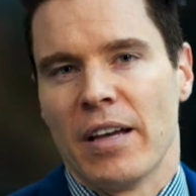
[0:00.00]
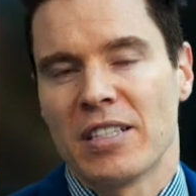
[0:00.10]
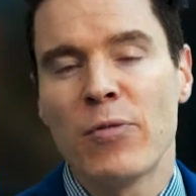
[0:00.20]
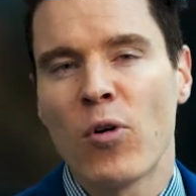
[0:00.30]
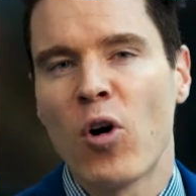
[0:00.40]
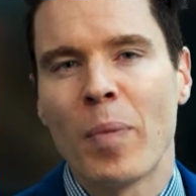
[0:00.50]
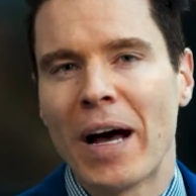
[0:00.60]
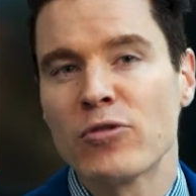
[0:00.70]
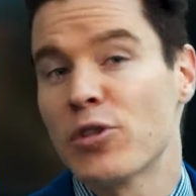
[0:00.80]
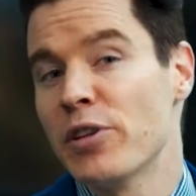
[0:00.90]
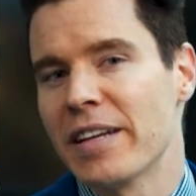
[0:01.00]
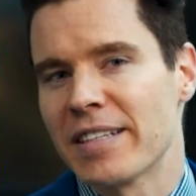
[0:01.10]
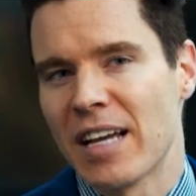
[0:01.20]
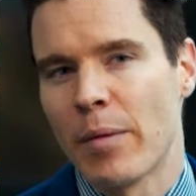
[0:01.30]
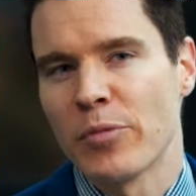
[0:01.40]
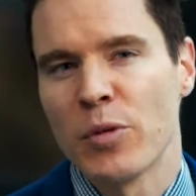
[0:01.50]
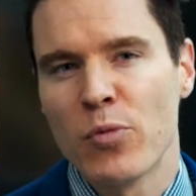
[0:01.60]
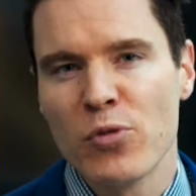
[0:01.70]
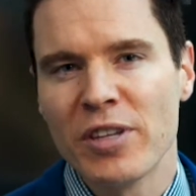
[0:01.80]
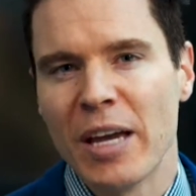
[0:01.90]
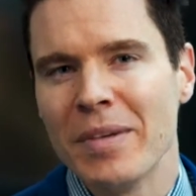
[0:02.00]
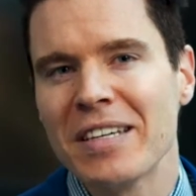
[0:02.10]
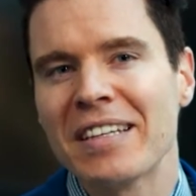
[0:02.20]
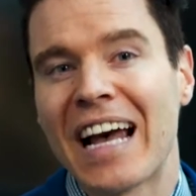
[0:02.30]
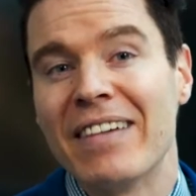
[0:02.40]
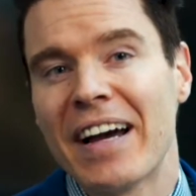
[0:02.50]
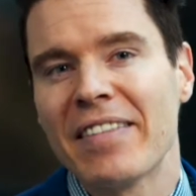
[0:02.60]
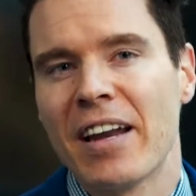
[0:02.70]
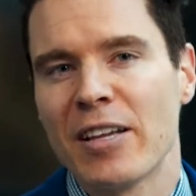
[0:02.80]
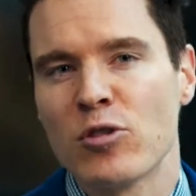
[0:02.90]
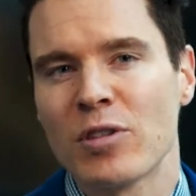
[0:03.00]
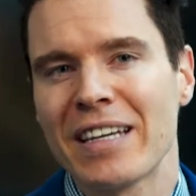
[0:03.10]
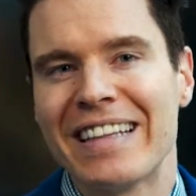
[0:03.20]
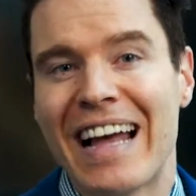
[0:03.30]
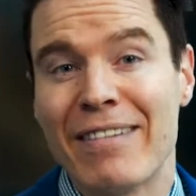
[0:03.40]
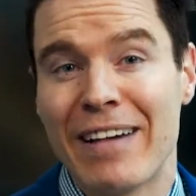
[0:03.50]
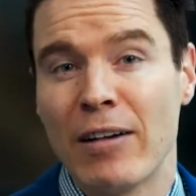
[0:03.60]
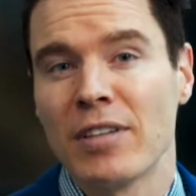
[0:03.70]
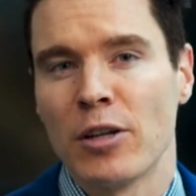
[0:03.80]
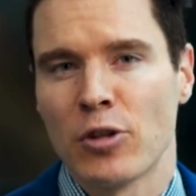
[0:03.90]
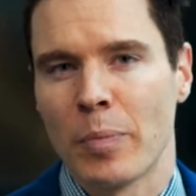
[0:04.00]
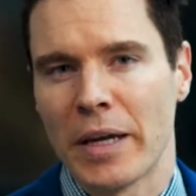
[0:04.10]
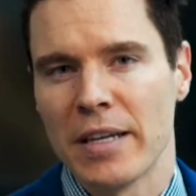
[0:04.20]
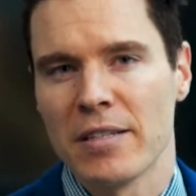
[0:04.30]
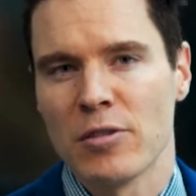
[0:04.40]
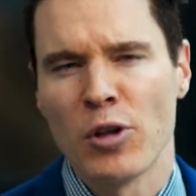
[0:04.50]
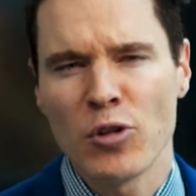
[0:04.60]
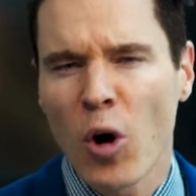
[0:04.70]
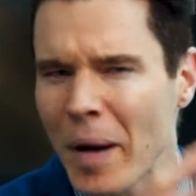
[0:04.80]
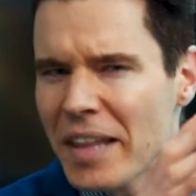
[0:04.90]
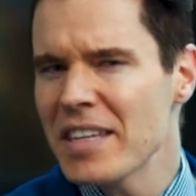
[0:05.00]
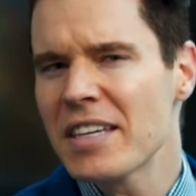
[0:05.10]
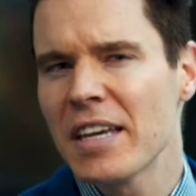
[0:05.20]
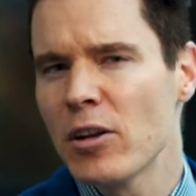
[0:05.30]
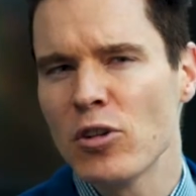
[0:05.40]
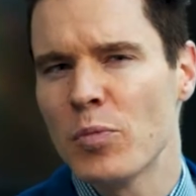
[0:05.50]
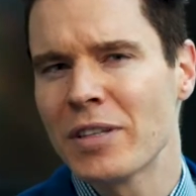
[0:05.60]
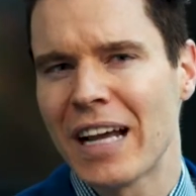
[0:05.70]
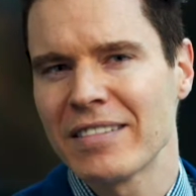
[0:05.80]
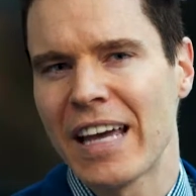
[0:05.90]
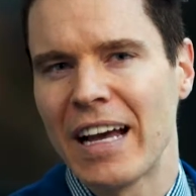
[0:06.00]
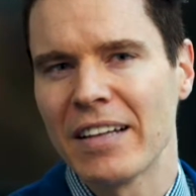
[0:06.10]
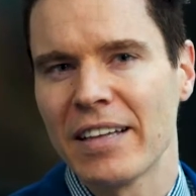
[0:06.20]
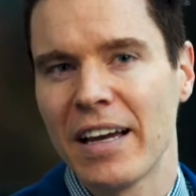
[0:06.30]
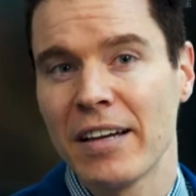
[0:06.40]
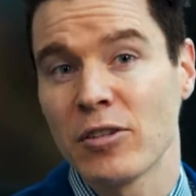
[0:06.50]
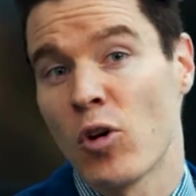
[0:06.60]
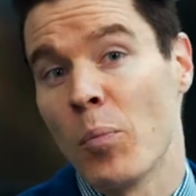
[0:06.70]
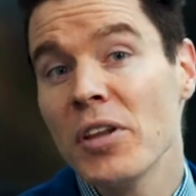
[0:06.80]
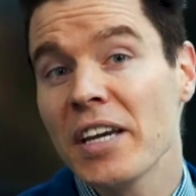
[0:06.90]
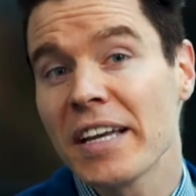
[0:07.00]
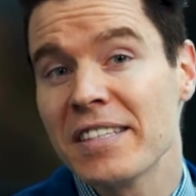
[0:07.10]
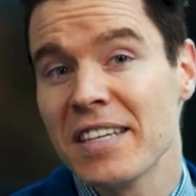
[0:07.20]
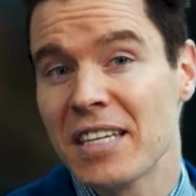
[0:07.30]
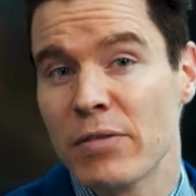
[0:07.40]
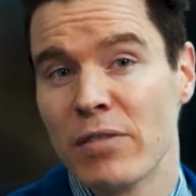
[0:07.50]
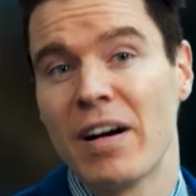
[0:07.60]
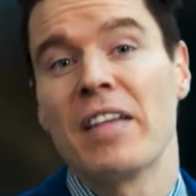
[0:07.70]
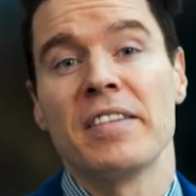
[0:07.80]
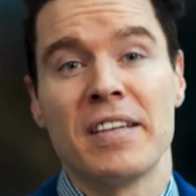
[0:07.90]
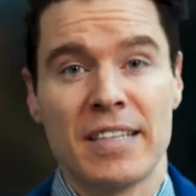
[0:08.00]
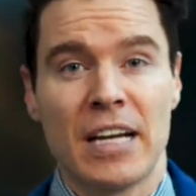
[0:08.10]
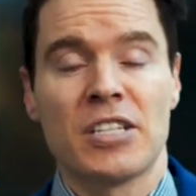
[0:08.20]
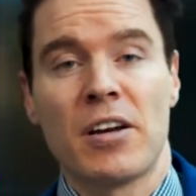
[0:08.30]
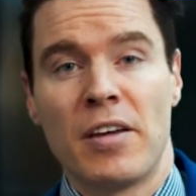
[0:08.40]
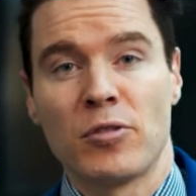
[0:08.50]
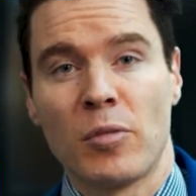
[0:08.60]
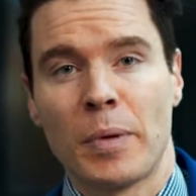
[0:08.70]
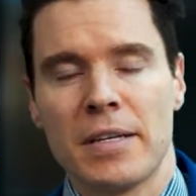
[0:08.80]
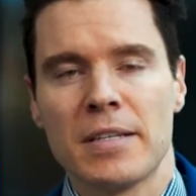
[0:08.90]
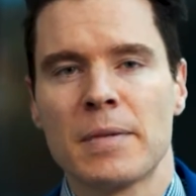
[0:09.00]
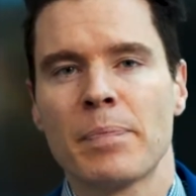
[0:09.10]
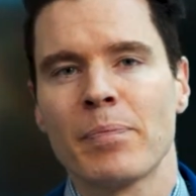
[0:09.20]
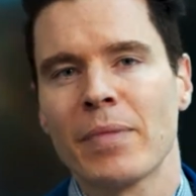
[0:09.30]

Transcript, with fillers: est Ce qu'il faut comprendre, je donne un exemple. J'ai beaucoup d'amis qui travaillent dans l'industrie de la vente d'entreprises. Il y a une compagnie qui est là depuis 30-40 ans, qui n'ont pas d'héritiers, qui veulent vendre à des acheteurs d'entreprises.